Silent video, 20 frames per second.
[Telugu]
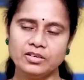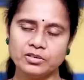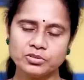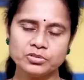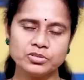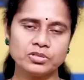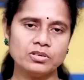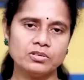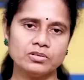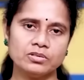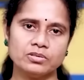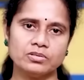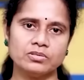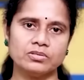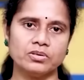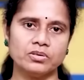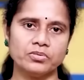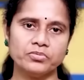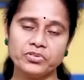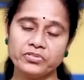ఈ రోజుల్లో
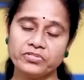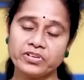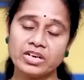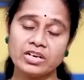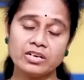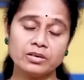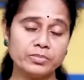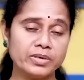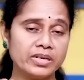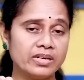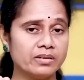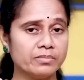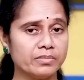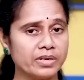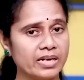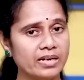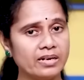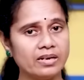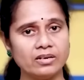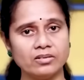వివాహమైన
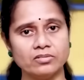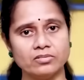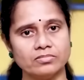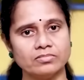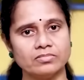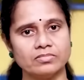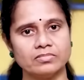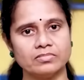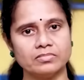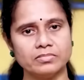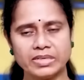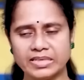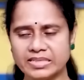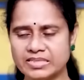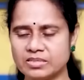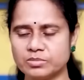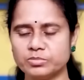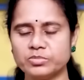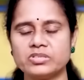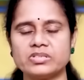మహిళలు
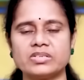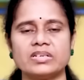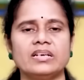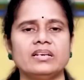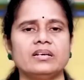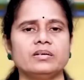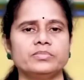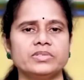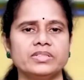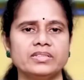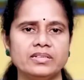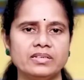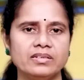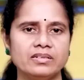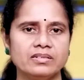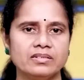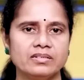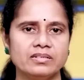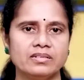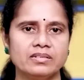మ్యాక్సిమం చాలామంది
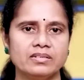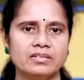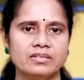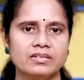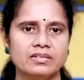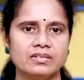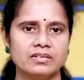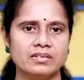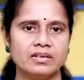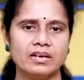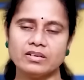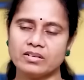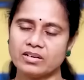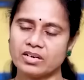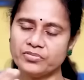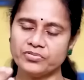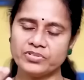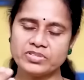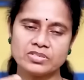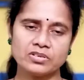అటు
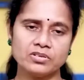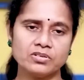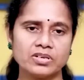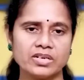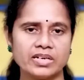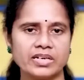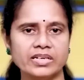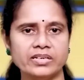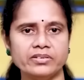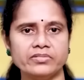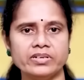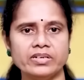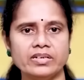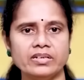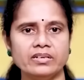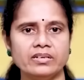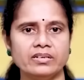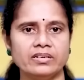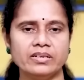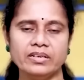ఆఫీసులో
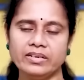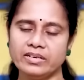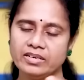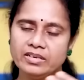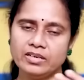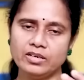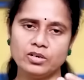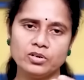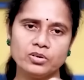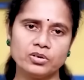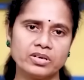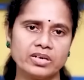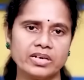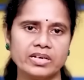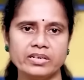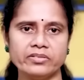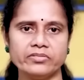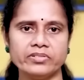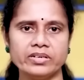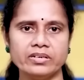కానివ్వండి ఇటు ఇంట్లో
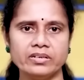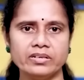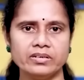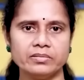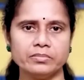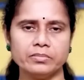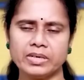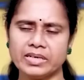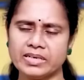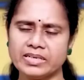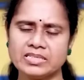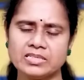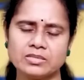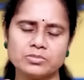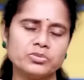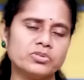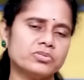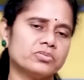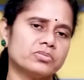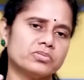కానివ్వండి
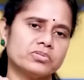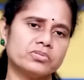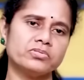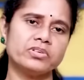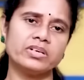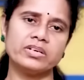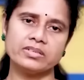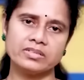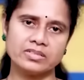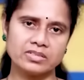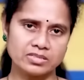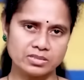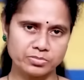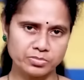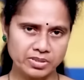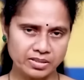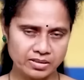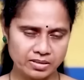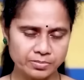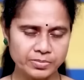మ్యాక్సిమం వివాహేతర
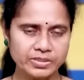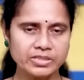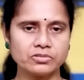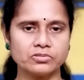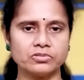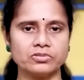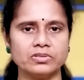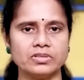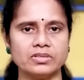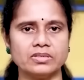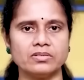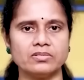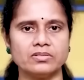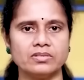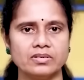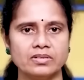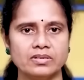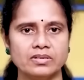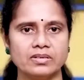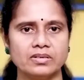సంబంధాలు పెట్టుకుంటున్నారు
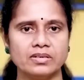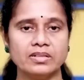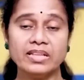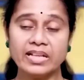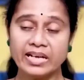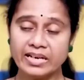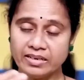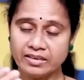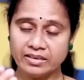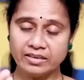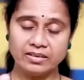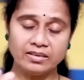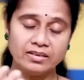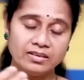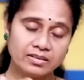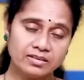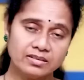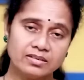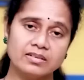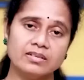దానికి
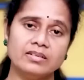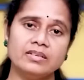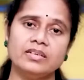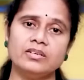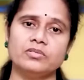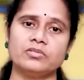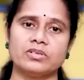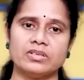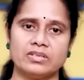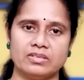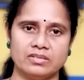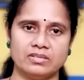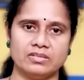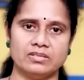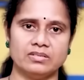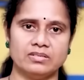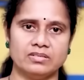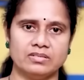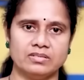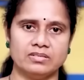నేను ఒక
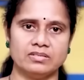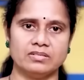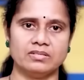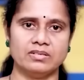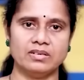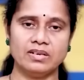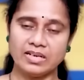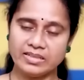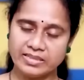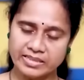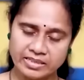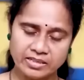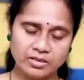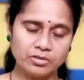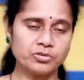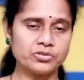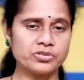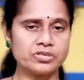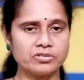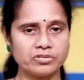నా
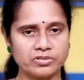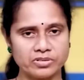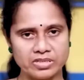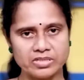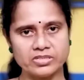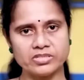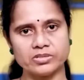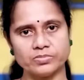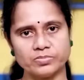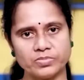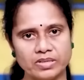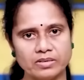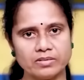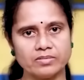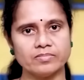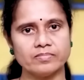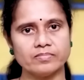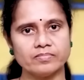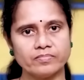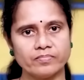దగ్గరికి వచ్చిన ఒక కేసు చెప్తాను
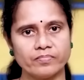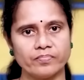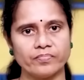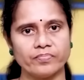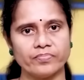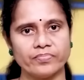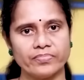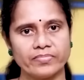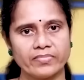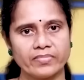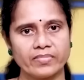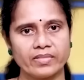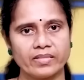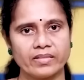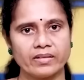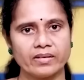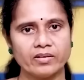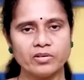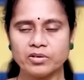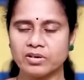
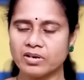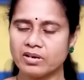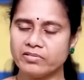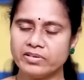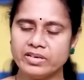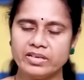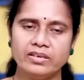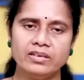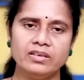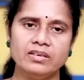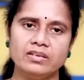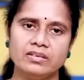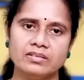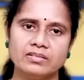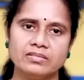ఒక ఆవిడ